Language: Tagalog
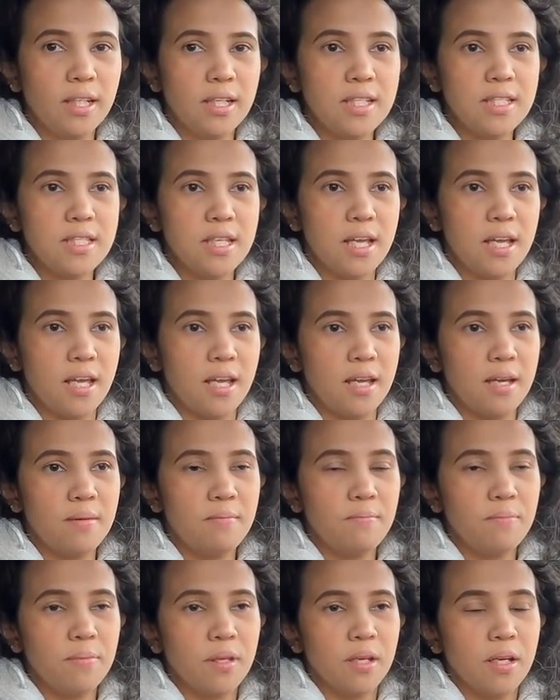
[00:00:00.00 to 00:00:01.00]
kasi
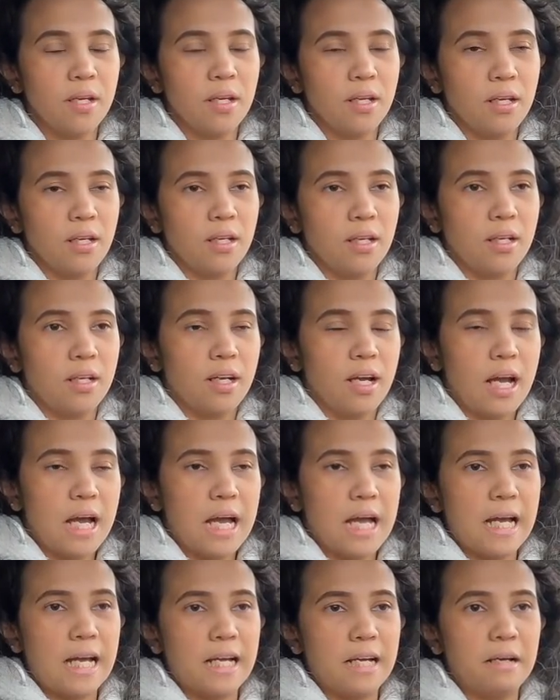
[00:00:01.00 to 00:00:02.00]

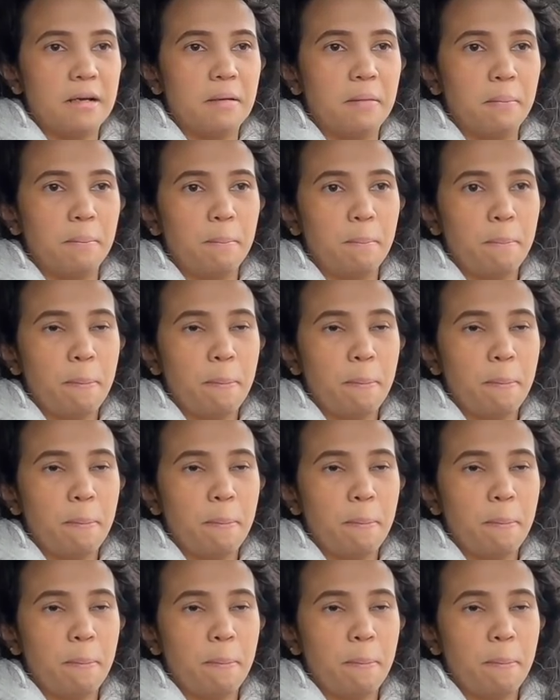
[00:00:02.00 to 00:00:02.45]
um,